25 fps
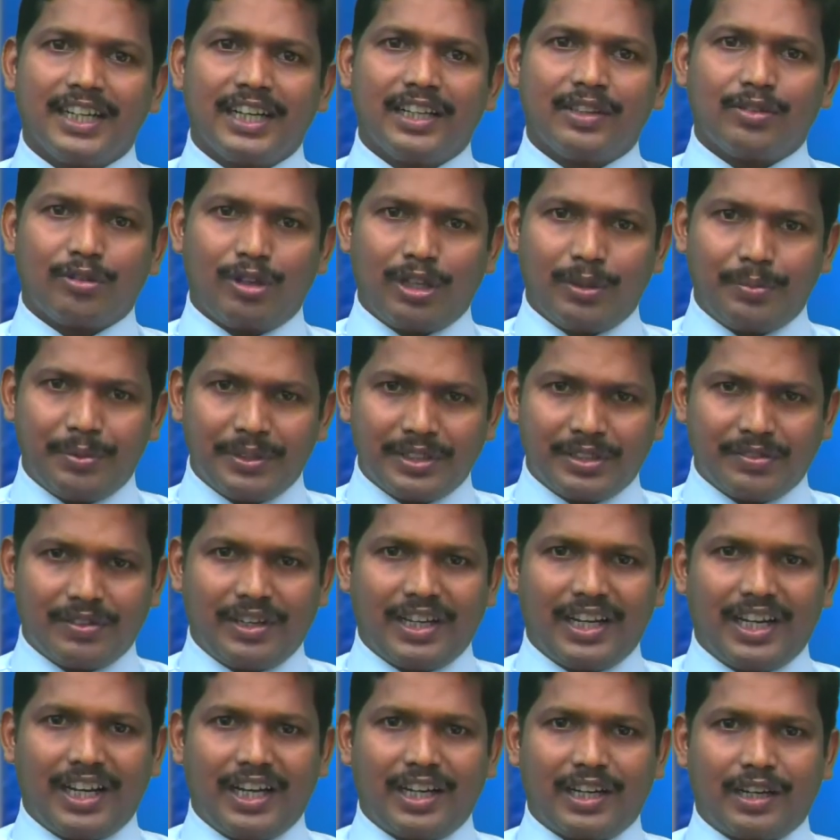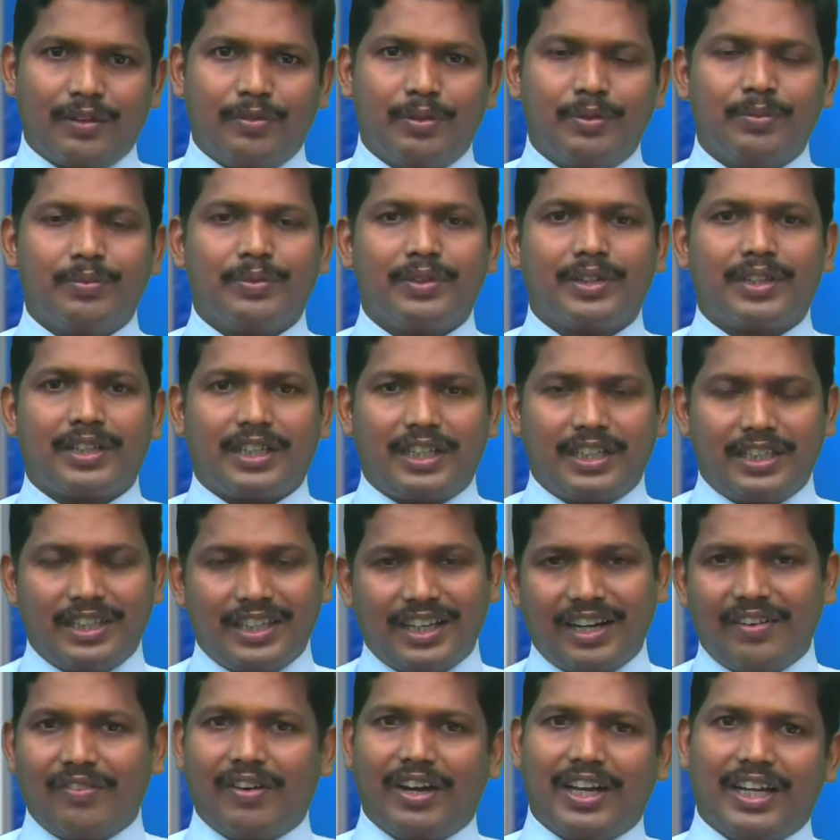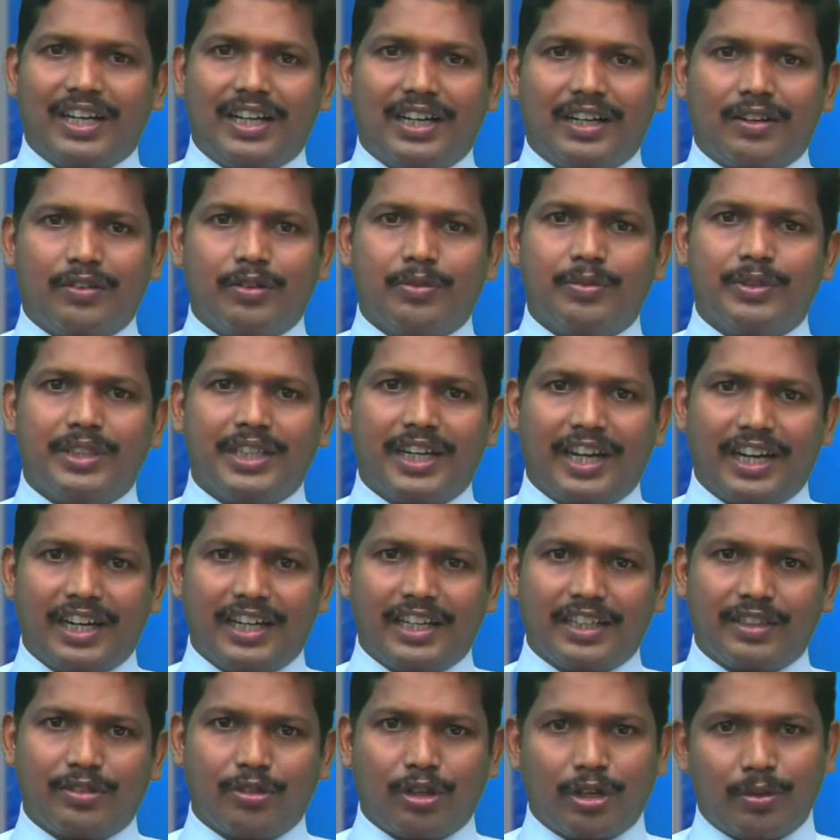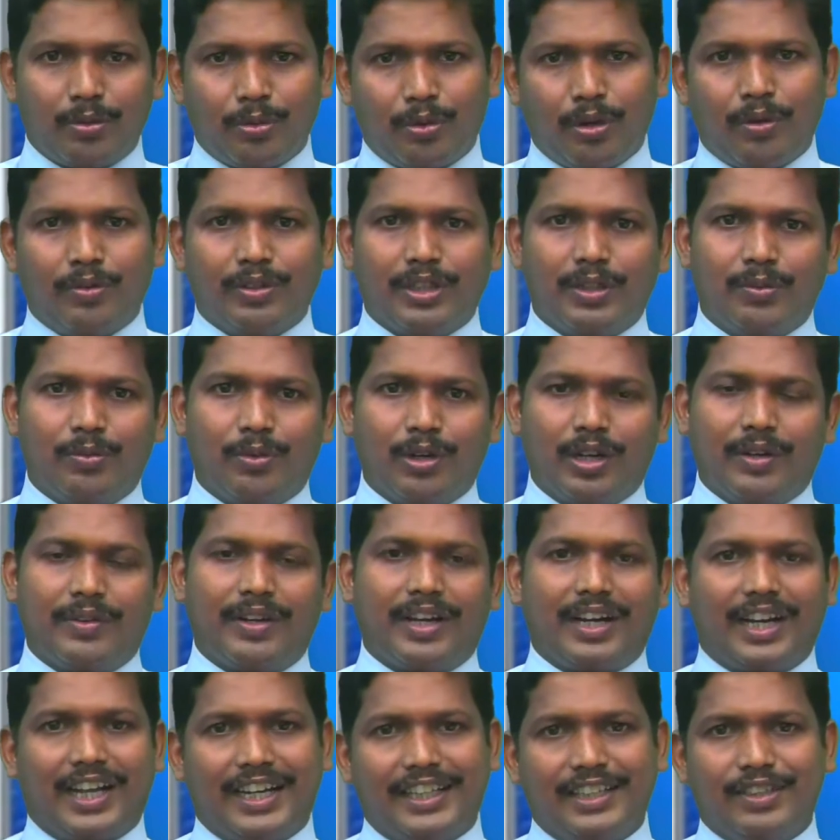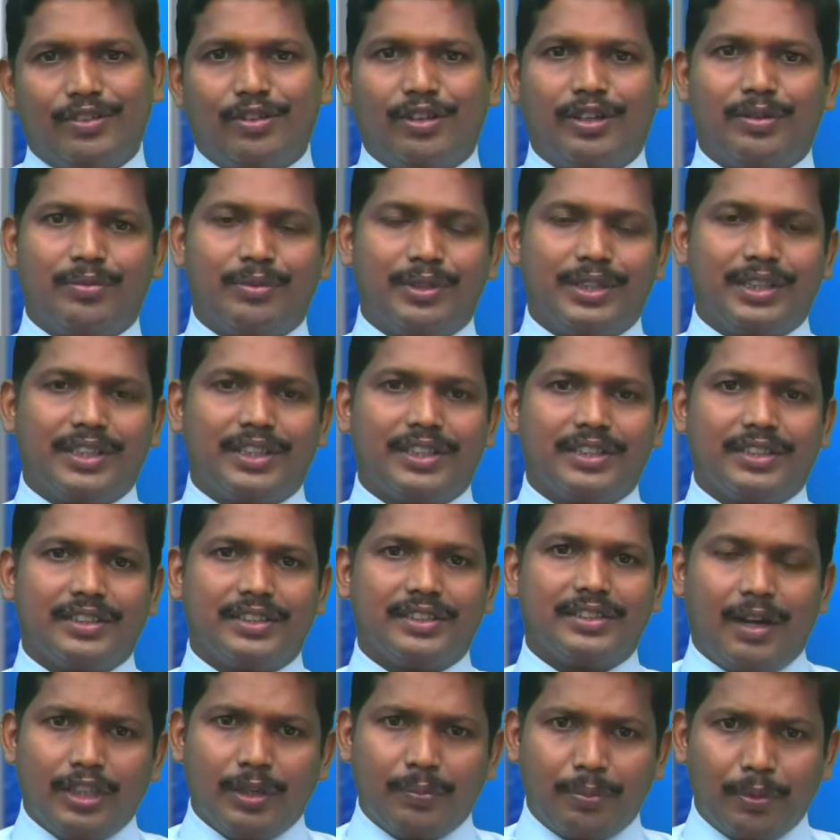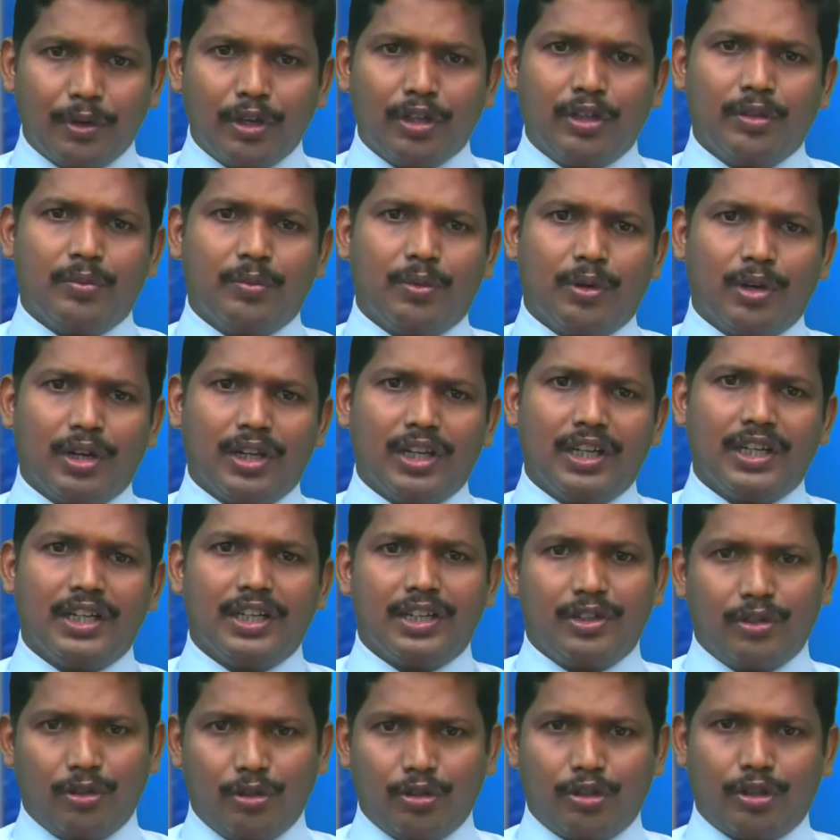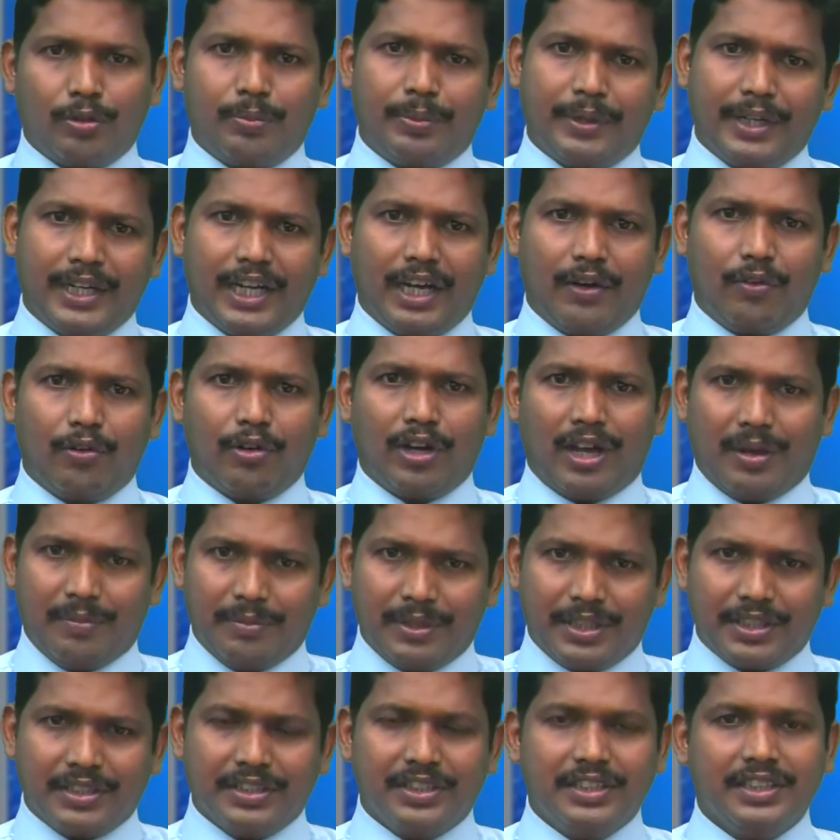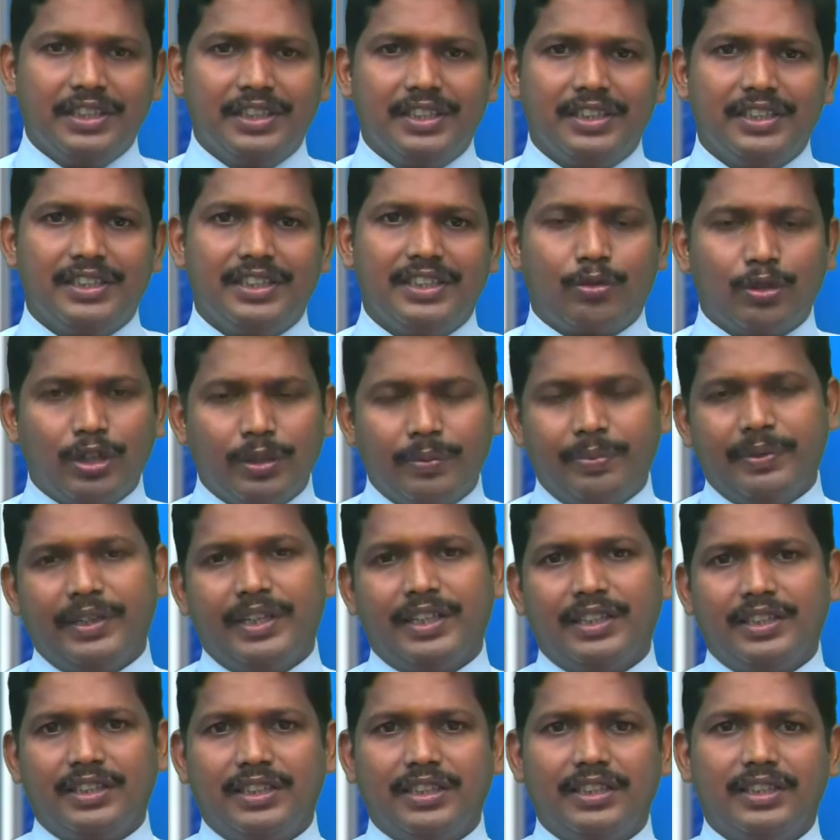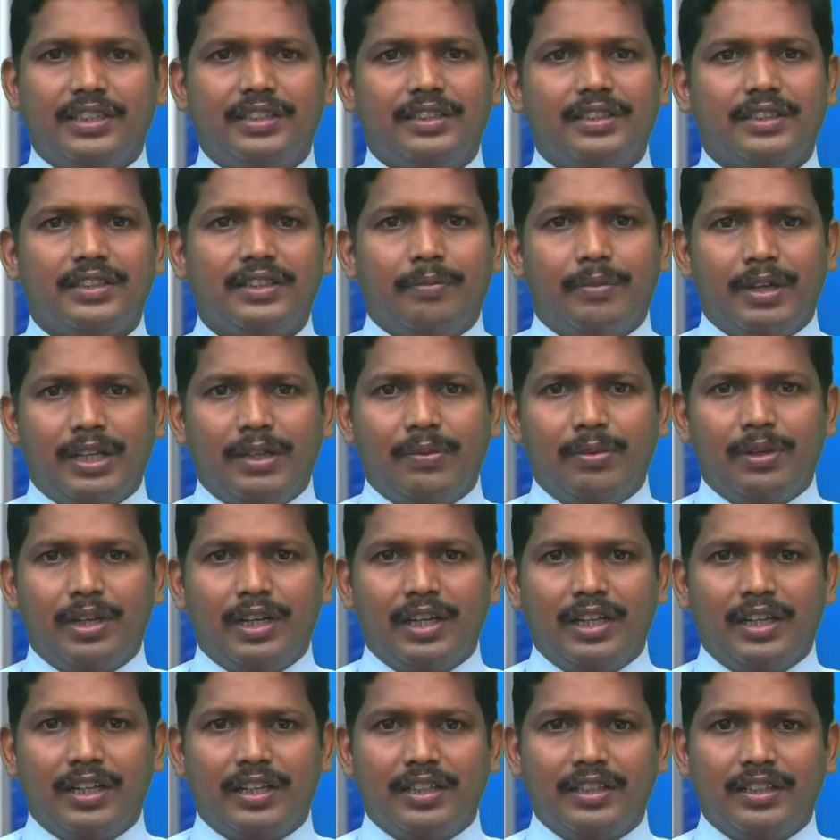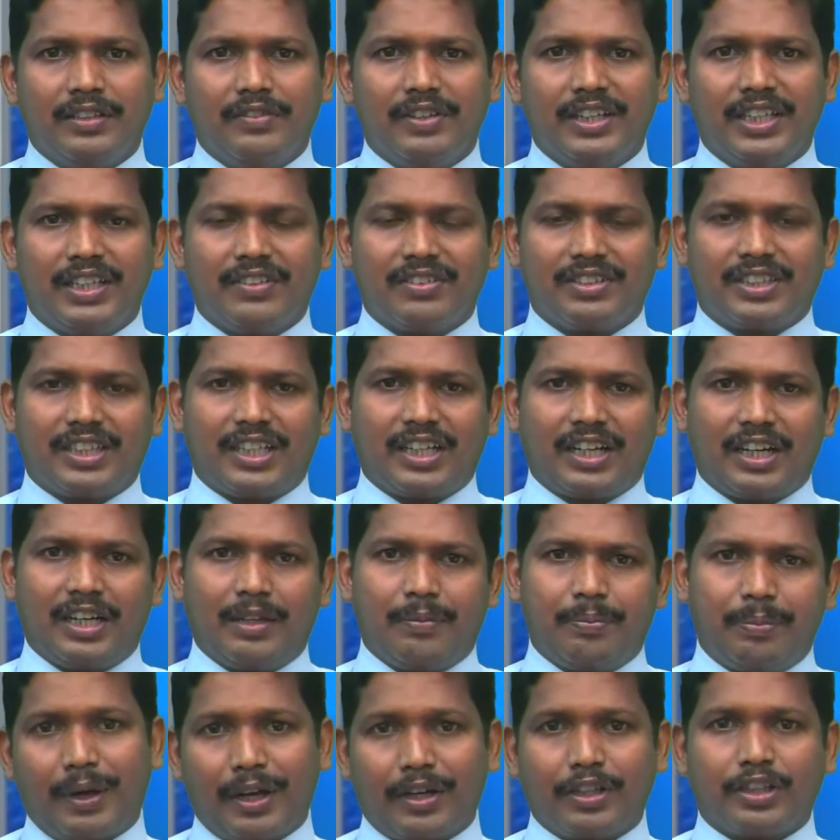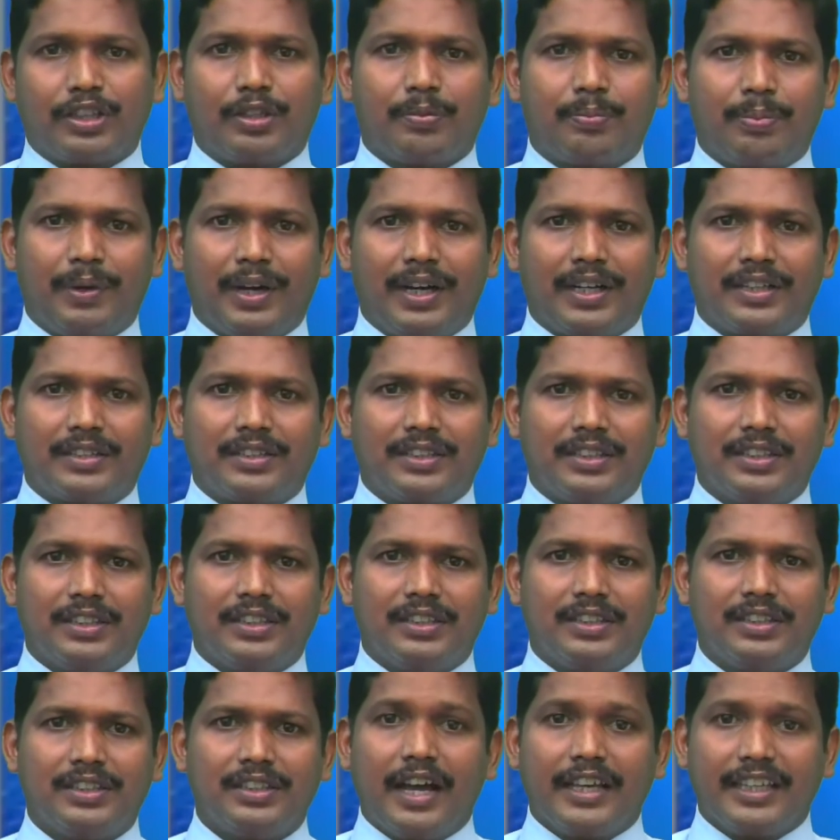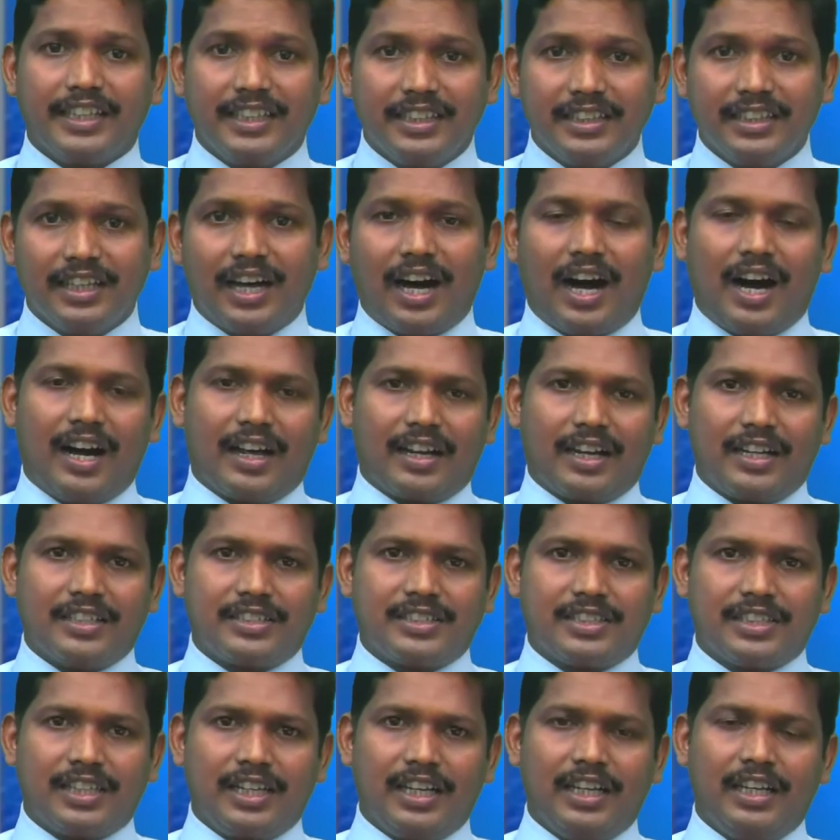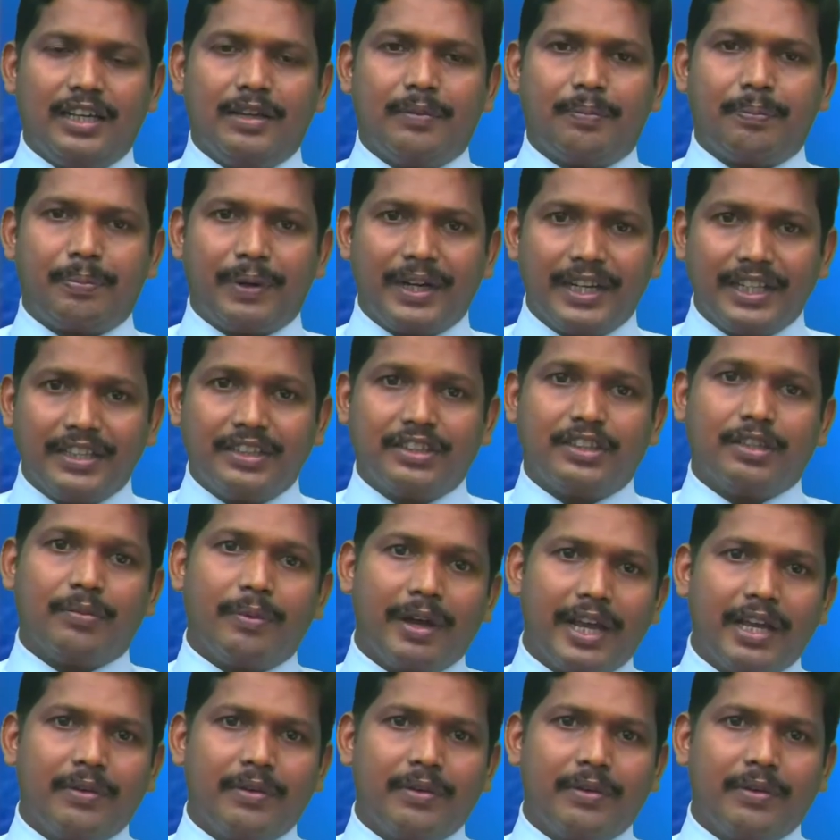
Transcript: நீங்கள் தொலைபேசி வாயிலாகவும் கடிதங்கள் வாயிலாகவும் எங்களை தொடர்பு கொள்வதன் மூலம் நாங்கள் அறிந்து கொள்ள முடிகிறது எப்பொழுதும் போல நோட்டு பேனாவோடு அமர்ந்து குறிப்பெடுத்து பைபிளில் இருந்து வேத வசனங்களை பகுத்து பார்த்து இந்த ஆராய்ச்சியிலே படித்து